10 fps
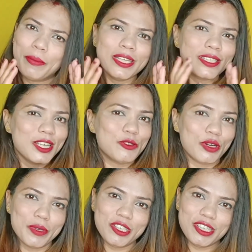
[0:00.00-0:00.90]
বেশ কিছু
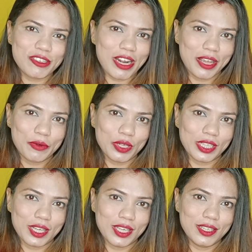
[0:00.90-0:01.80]
রেমেডি ট্রাই করে
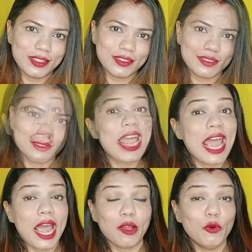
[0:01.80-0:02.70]
থাকি
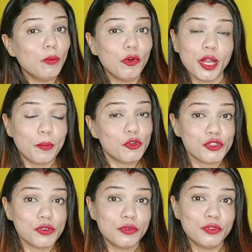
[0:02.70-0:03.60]
এখন মনে
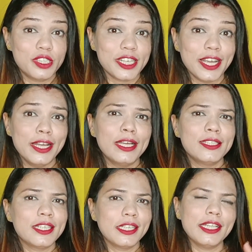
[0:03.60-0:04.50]
প্রশ্ন উঠছে
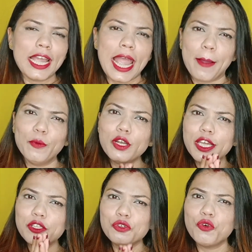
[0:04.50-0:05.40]
যে দিদি এমন
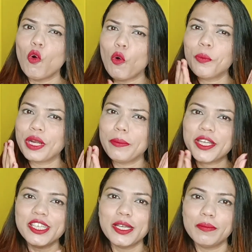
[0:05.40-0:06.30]
কিছু হোম
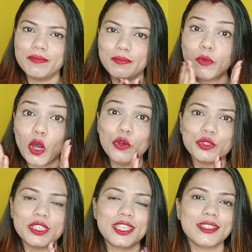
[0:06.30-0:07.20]
রেমিডি বলো
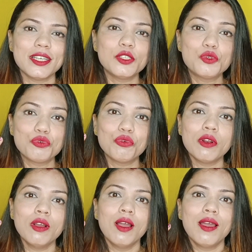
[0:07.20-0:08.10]
যেটাতে চুল
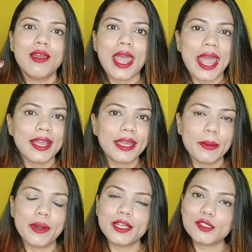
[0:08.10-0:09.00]

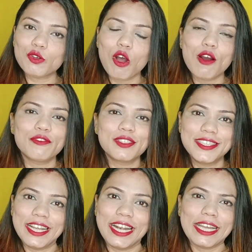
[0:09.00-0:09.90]
একেবারে সফট
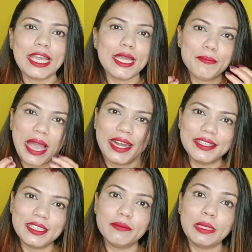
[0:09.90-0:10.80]
সিল্কি
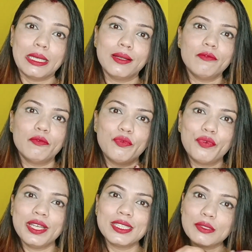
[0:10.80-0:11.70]
ম্যানেজেবল
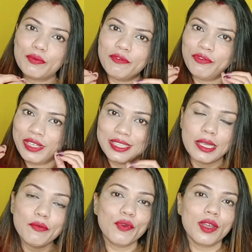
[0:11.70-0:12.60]
ফ্রিজ ফ্রিজি